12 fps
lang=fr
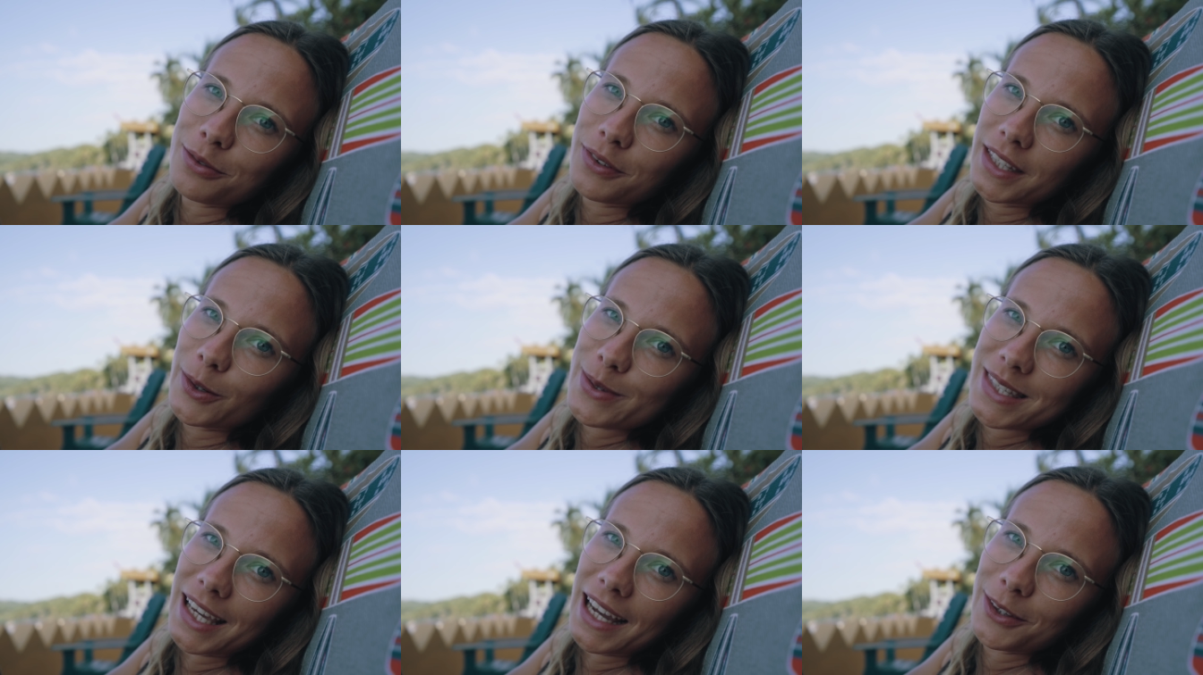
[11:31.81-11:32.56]
de finir
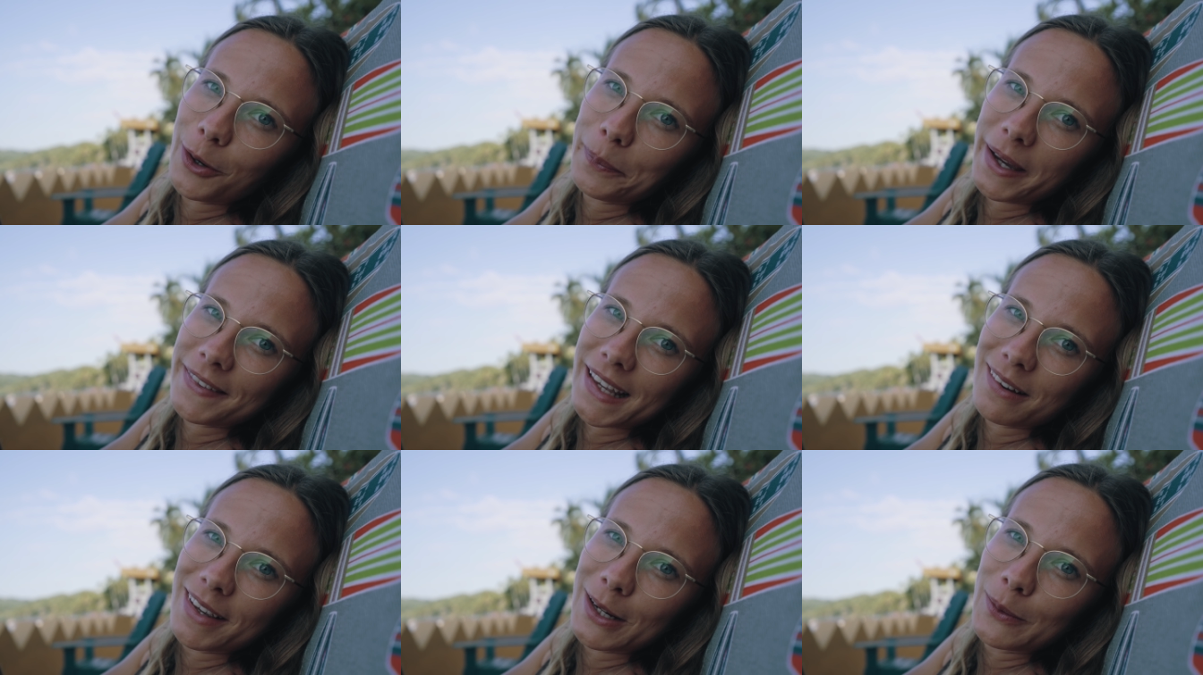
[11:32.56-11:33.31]
Oscar et de
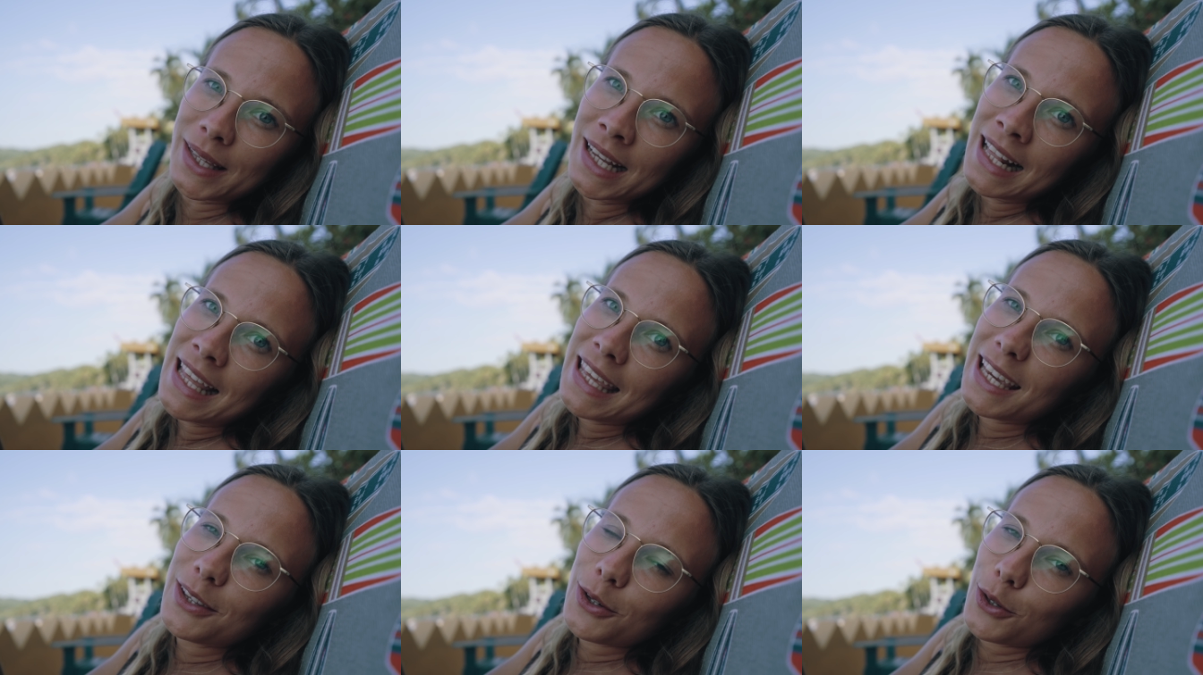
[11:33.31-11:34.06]
repartir avec lui
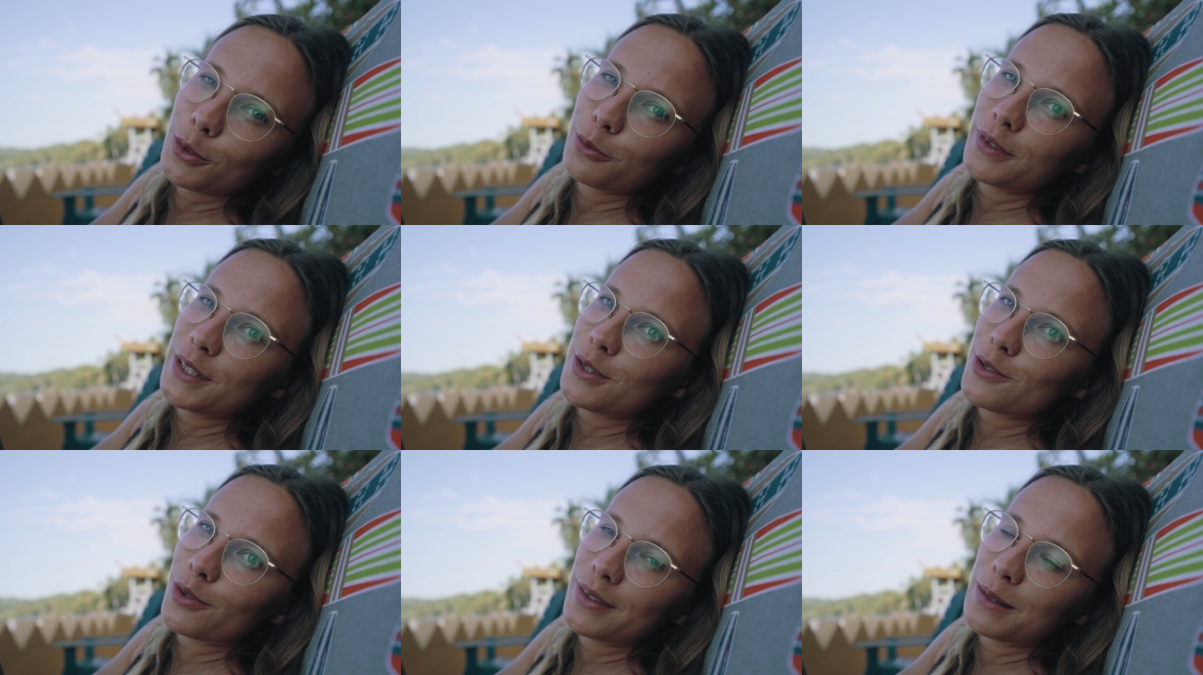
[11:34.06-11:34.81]
et de retrouver ce
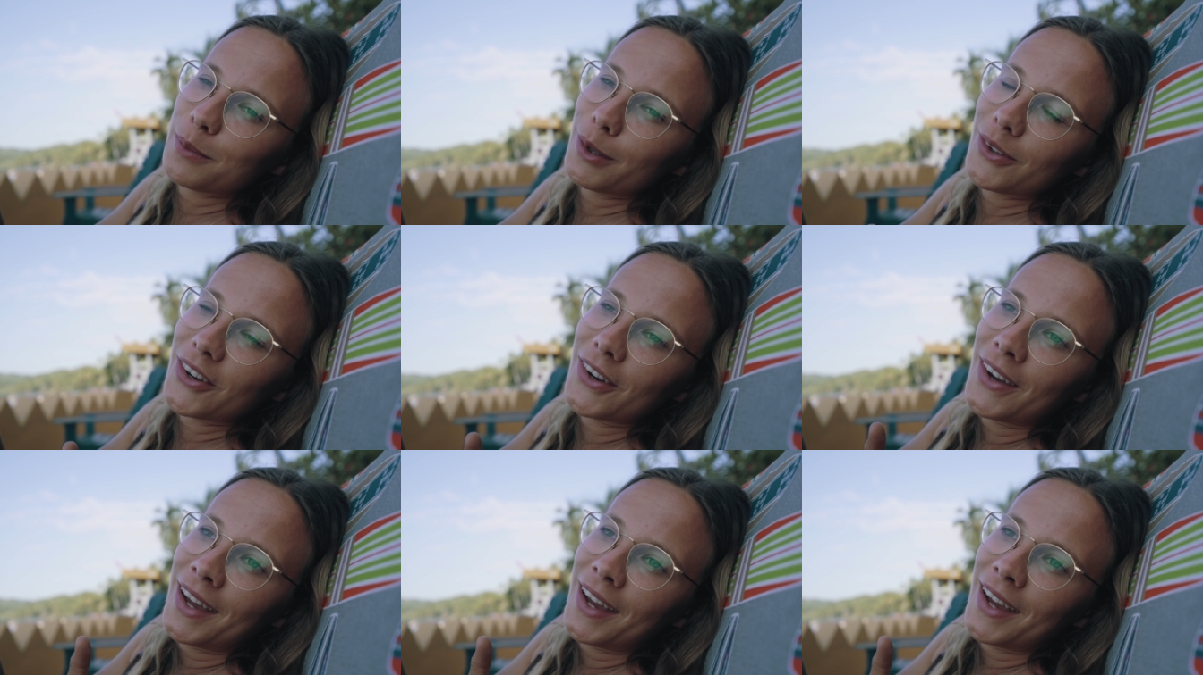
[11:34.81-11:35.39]
sentiment de